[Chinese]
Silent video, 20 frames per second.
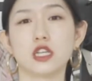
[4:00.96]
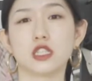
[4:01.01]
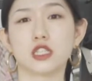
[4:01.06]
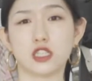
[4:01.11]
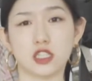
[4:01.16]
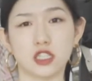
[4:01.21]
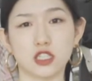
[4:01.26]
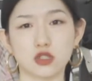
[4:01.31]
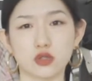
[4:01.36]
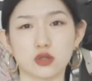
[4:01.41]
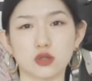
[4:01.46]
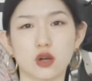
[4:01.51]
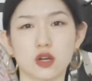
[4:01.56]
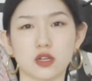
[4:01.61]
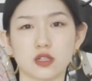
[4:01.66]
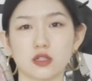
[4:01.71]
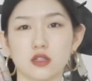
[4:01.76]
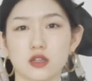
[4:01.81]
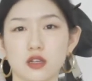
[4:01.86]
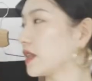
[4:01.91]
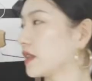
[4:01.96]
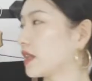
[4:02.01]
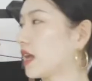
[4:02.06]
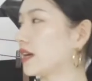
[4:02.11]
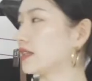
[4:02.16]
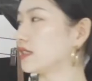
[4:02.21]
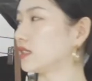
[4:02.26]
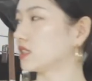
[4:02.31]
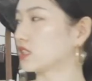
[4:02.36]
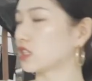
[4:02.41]
清爽一点，
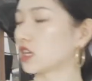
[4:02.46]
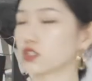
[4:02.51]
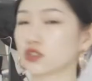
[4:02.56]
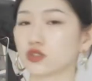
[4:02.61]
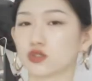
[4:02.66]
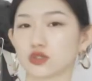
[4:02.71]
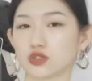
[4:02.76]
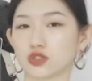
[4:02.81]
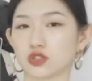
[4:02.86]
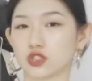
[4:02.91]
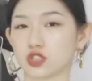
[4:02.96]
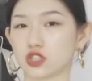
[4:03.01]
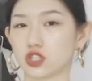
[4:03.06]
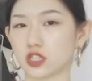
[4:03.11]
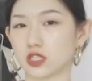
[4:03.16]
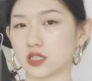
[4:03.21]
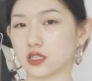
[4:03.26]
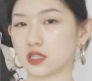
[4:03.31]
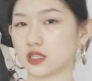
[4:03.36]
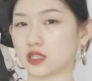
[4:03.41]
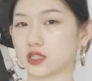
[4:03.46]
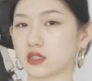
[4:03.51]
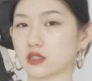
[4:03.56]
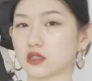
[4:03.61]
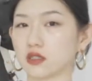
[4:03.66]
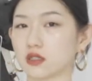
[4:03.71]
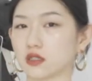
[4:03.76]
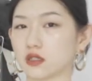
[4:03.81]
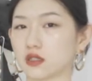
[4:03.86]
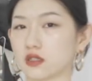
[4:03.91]
那以上就是这一期
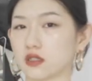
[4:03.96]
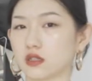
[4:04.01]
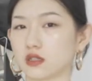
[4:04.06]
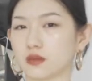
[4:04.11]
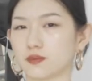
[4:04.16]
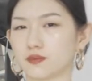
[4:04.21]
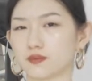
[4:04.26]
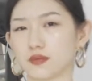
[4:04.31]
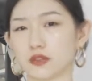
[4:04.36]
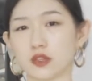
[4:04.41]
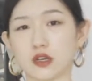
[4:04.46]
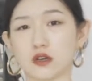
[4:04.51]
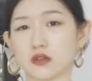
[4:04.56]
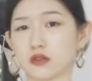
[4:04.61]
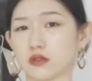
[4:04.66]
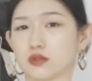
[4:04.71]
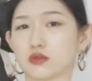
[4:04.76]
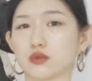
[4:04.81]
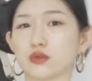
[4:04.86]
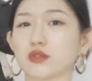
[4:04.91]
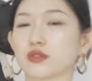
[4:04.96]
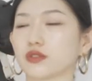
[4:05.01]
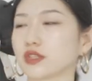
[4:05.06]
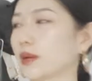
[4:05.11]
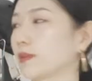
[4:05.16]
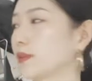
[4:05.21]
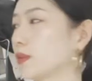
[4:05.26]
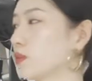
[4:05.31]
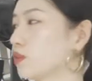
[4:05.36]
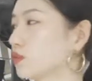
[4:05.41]
的。嗯，所有单品